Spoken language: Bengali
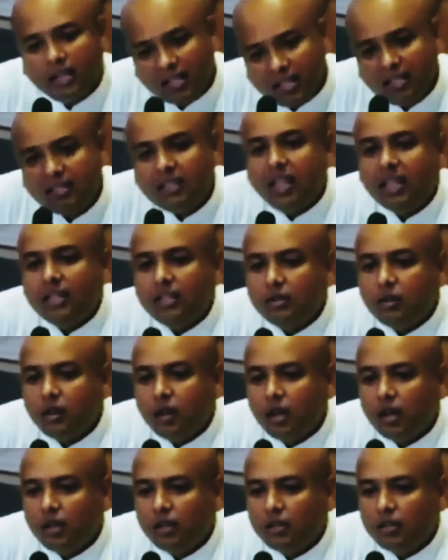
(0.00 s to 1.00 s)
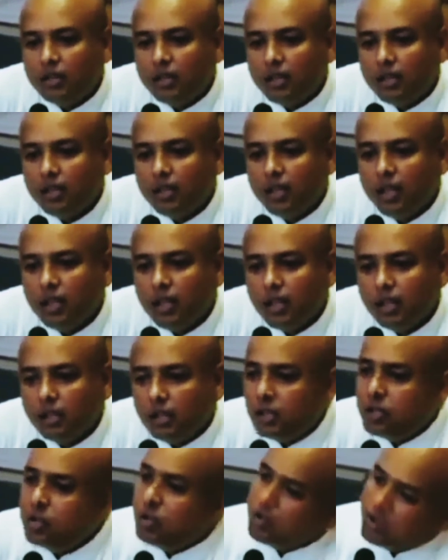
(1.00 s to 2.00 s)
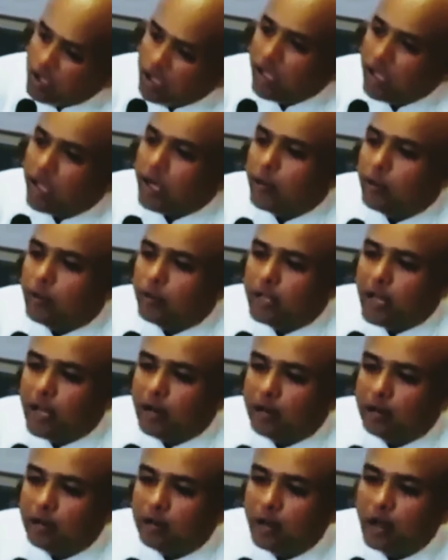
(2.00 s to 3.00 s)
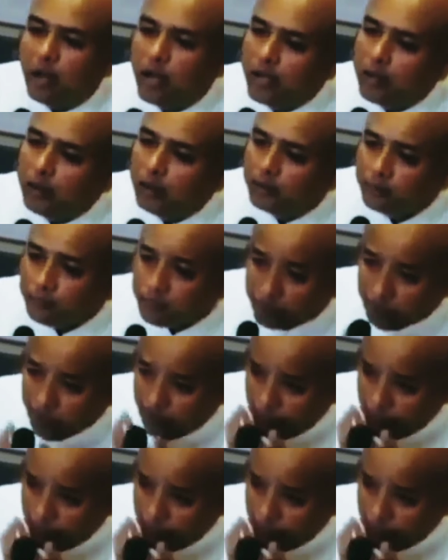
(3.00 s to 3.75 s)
ক্রিটিসাইজ করা হচ্ছে যদি সত্যিকারের পূজা করতে হয়